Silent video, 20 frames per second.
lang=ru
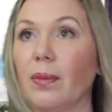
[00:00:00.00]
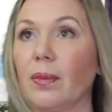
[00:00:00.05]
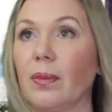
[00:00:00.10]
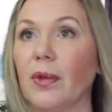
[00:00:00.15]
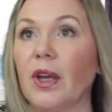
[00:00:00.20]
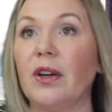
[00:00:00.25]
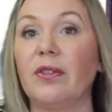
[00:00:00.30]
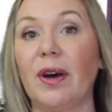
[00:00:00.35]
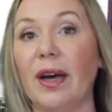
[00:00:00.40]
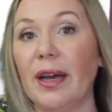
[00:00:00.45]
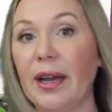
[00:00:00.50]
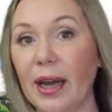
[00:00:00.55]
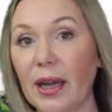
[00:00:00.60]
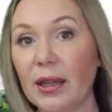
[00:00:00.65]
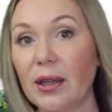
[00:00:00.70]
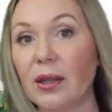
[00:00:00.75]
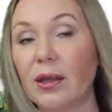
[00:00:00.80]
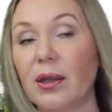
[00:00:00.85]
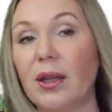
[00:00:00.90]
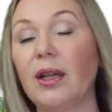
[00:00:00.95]

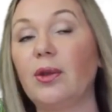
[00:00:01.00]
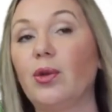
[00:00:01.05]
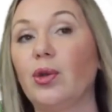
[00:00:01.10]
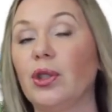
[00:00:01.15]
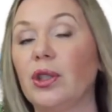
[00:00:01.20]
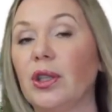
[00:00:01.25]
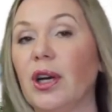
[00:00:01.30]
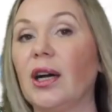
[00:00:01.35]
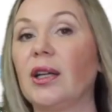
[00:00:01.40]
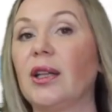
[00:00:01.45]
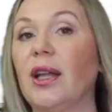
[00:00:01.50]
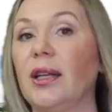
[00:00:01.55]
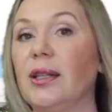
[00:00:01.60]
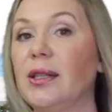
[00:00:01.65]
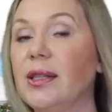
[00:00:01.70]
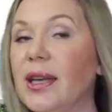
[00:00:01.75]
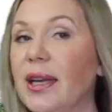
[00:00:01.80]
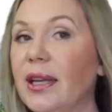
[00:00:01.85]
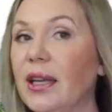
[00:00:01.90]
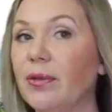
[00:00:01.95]
говорят, да, то есть как-то
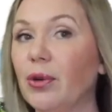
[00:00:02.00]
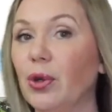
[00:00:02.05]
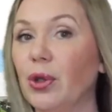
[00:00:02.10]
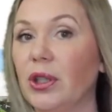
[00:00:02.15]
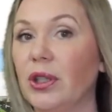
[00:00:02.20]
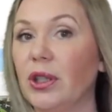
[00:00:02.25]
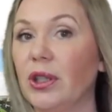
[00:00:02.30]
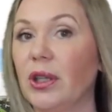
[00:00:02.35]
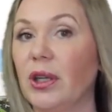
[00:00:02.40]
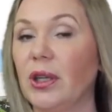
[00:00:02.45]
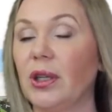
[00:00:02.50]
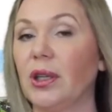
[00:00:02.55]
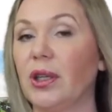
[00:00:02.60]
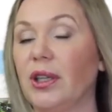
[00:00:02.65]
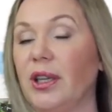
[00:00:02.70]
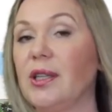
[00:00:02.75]
оценивают этот рынок,